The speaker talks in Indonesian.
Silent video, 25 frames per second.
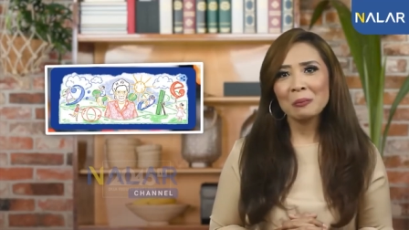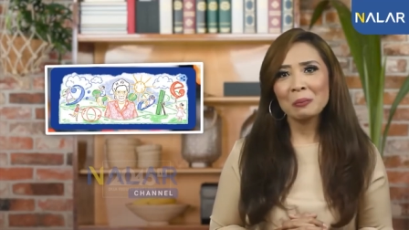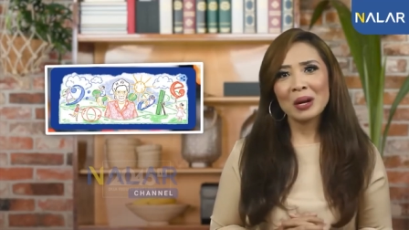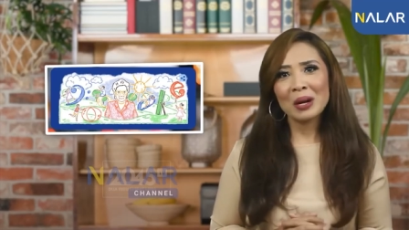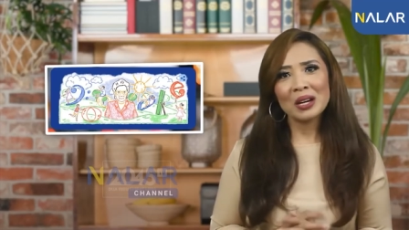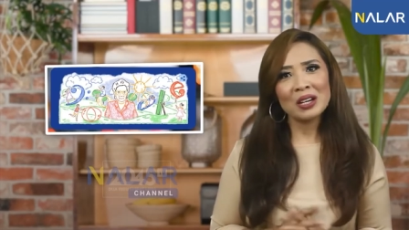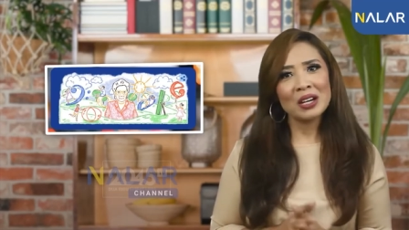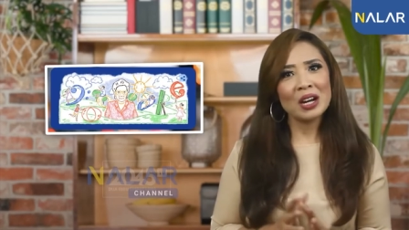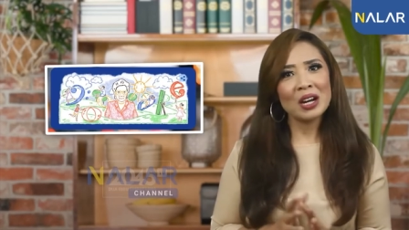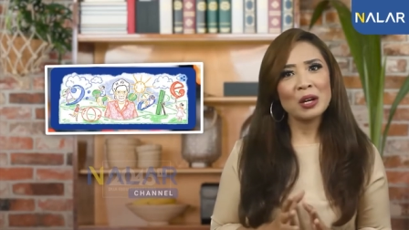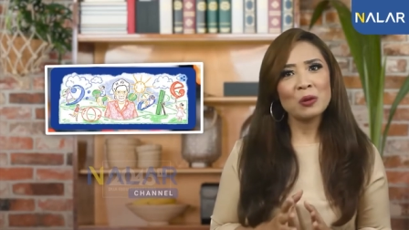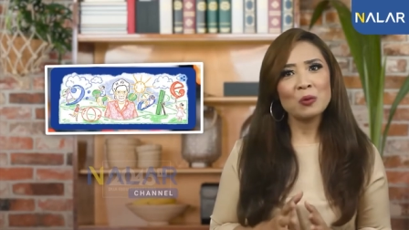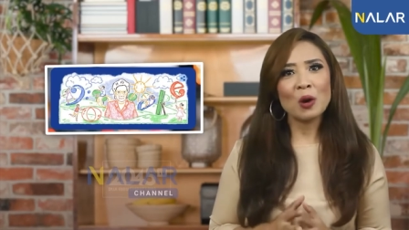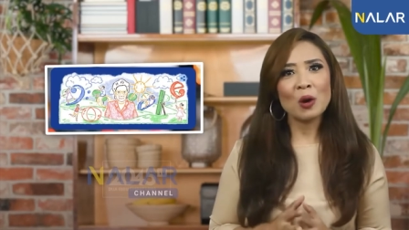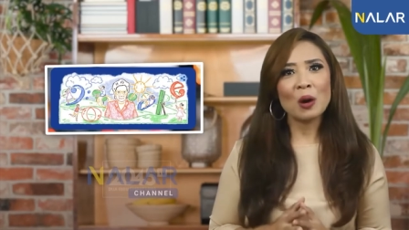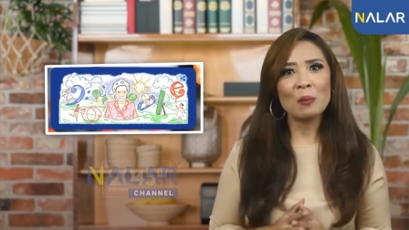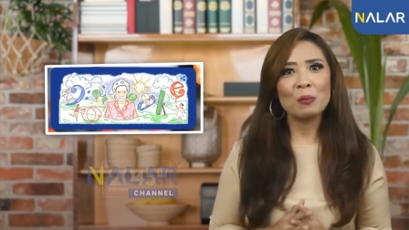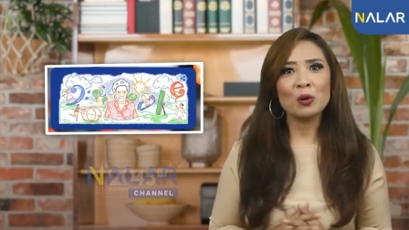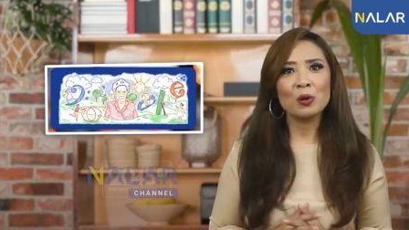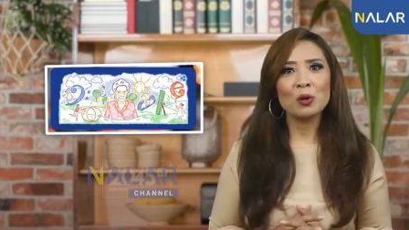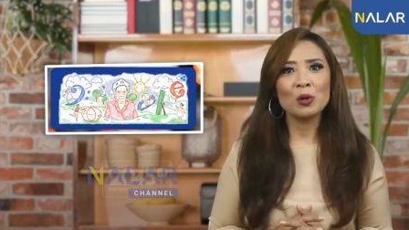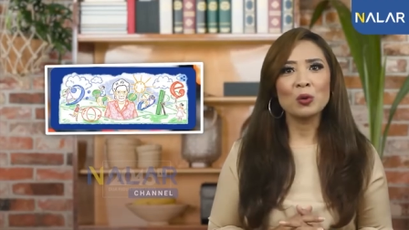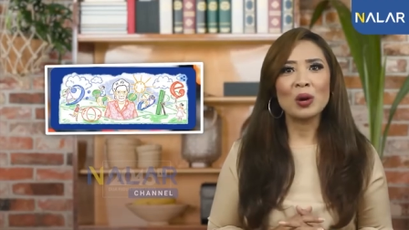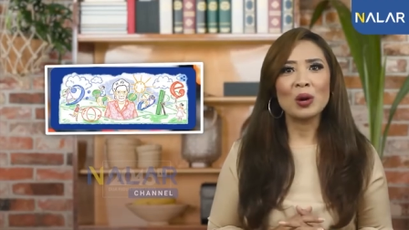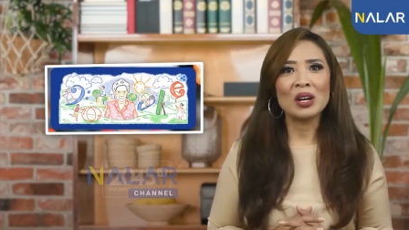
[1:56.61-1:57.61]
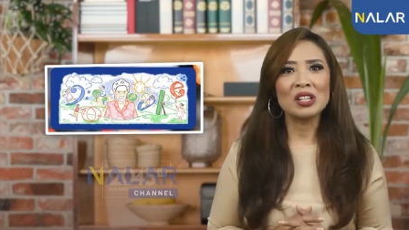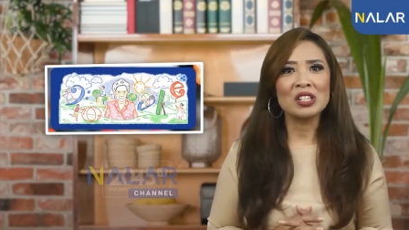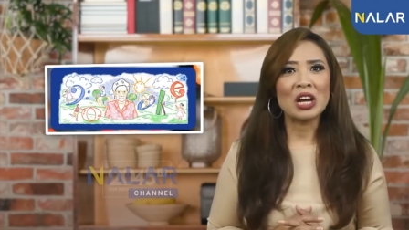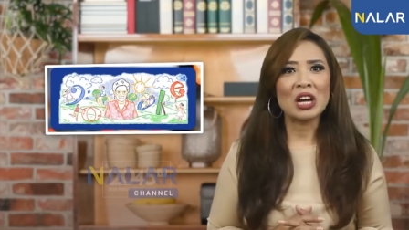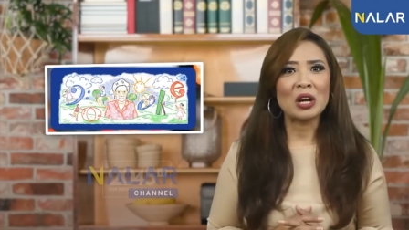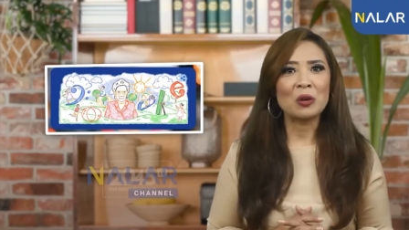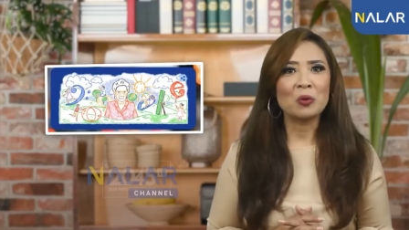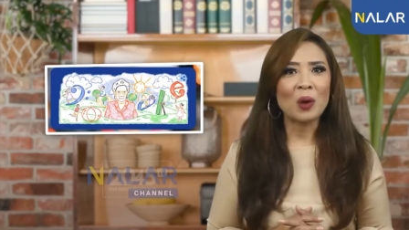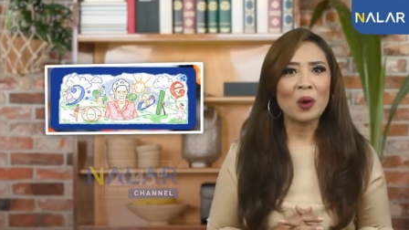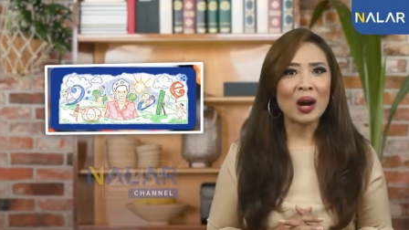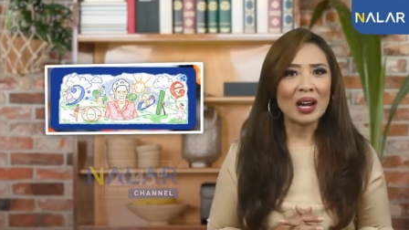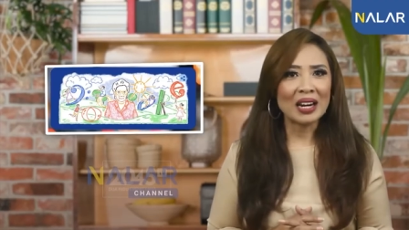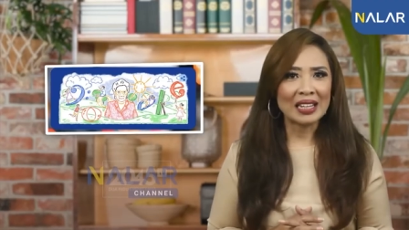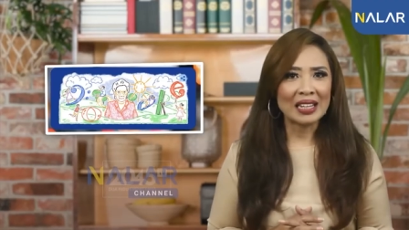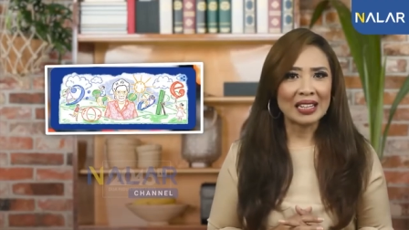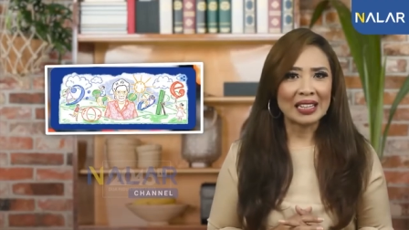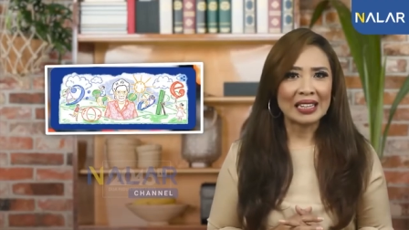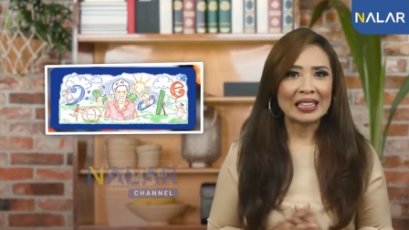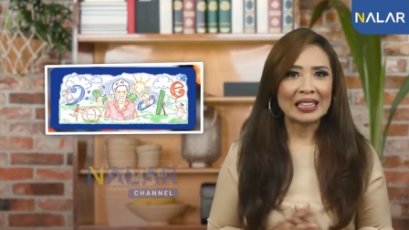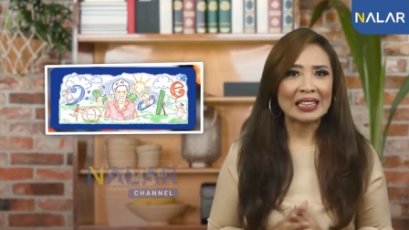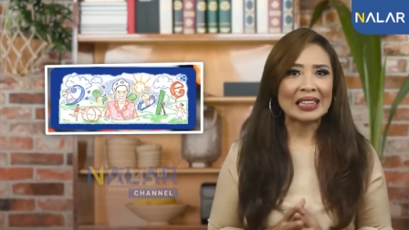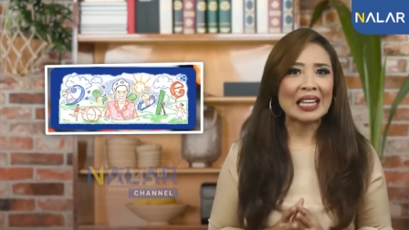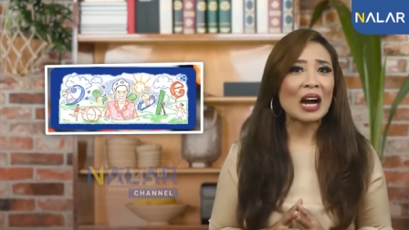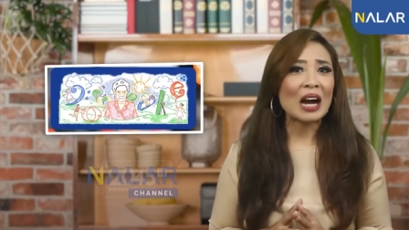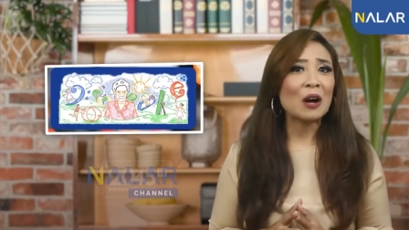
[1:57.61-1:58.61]
pada 22 Januari
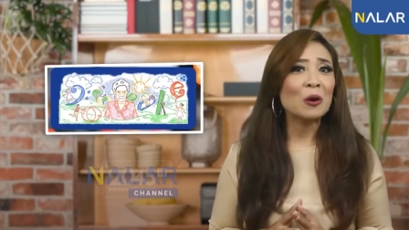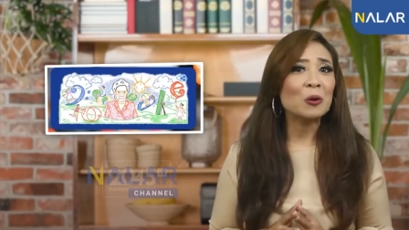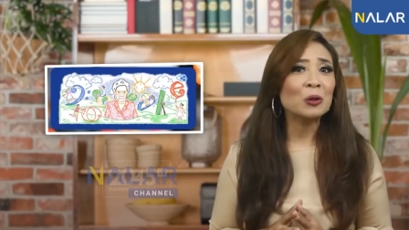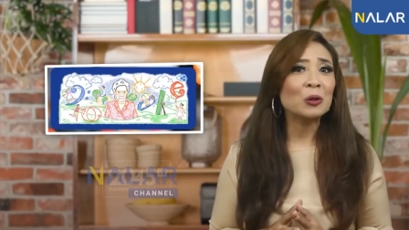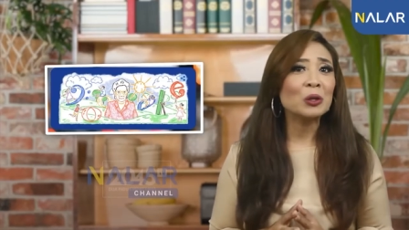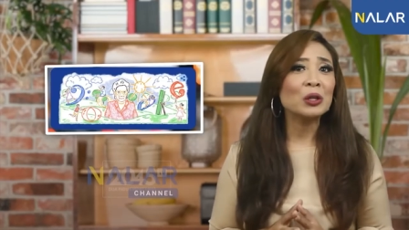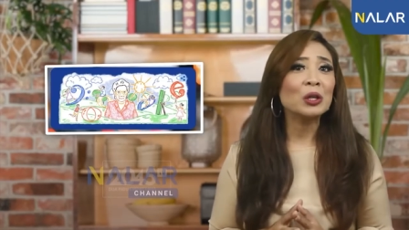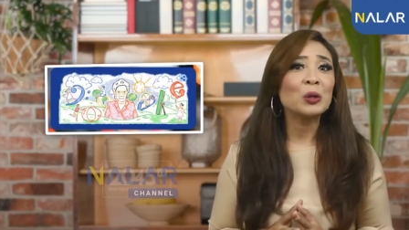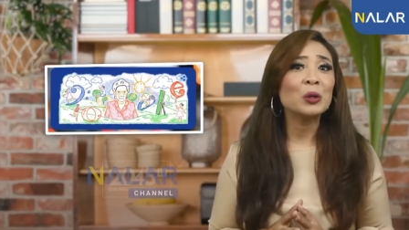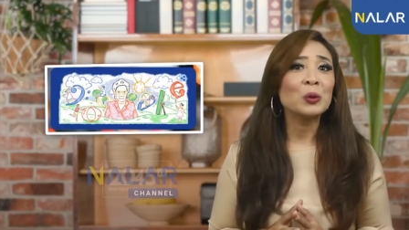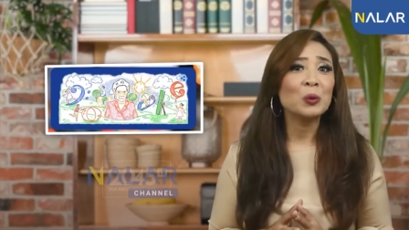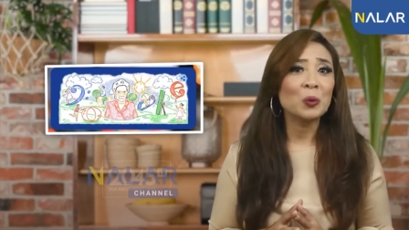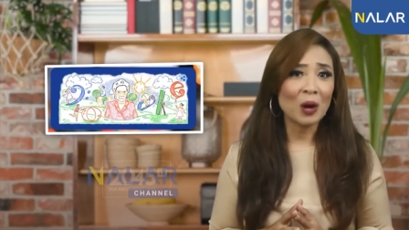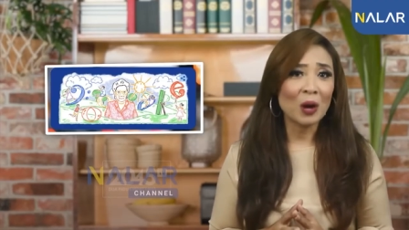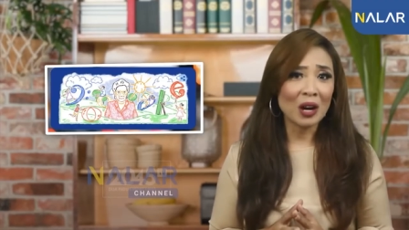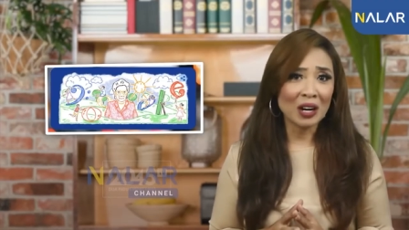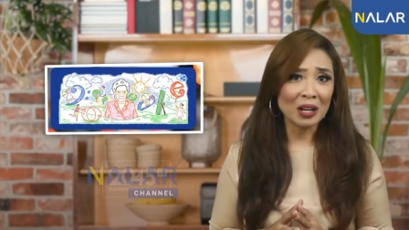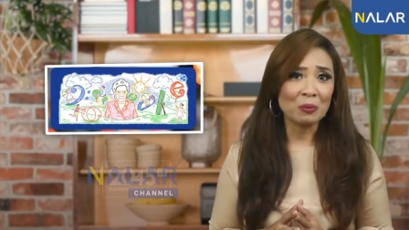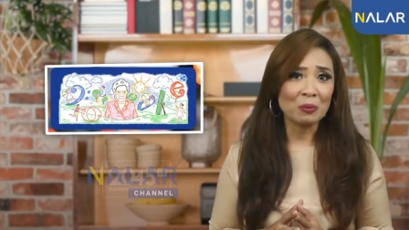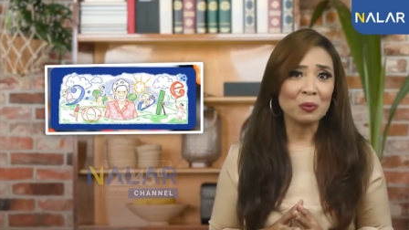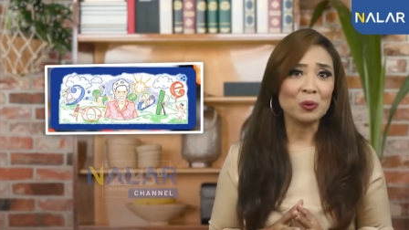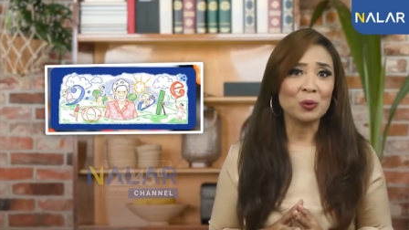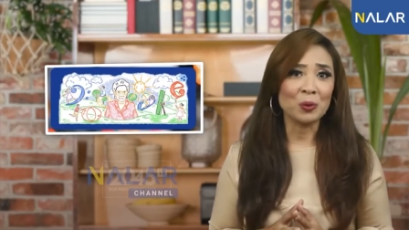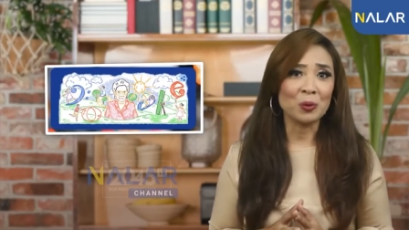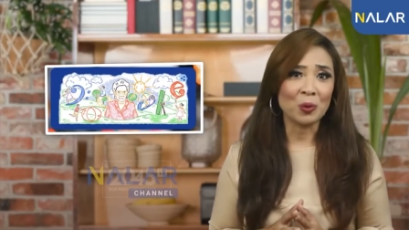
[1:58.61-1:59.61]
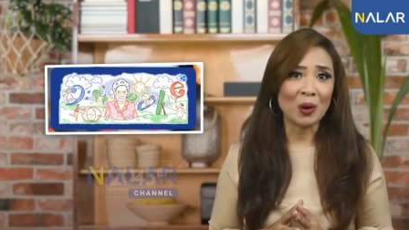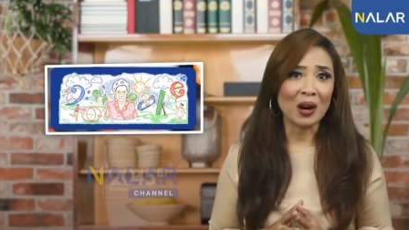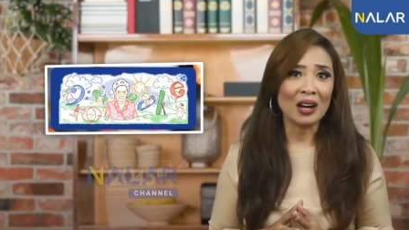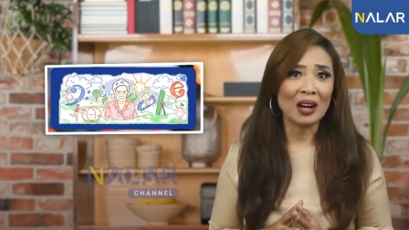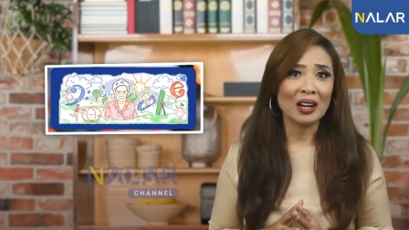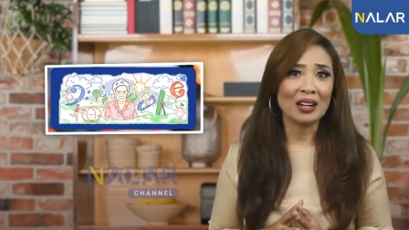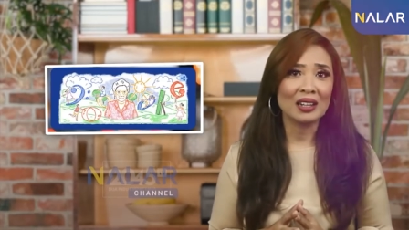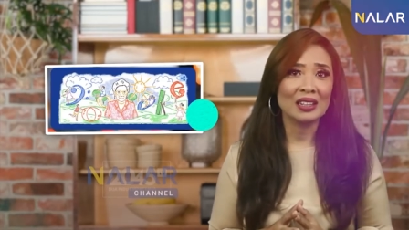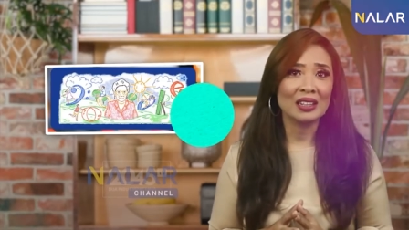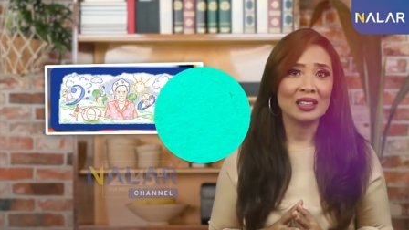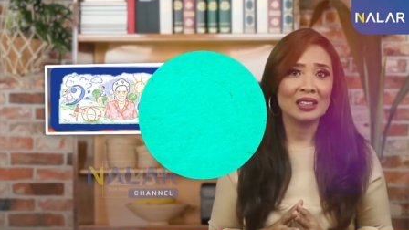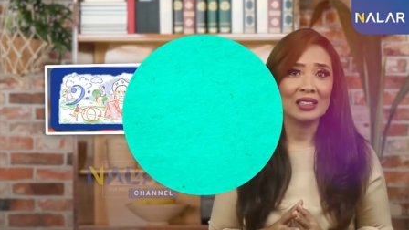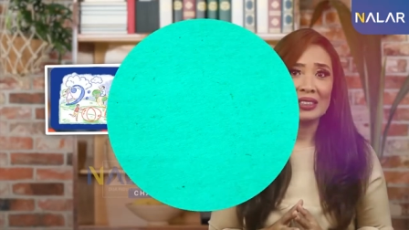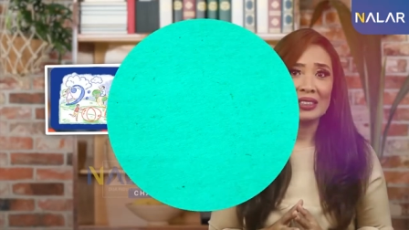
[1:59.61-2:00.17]
tahun 2002.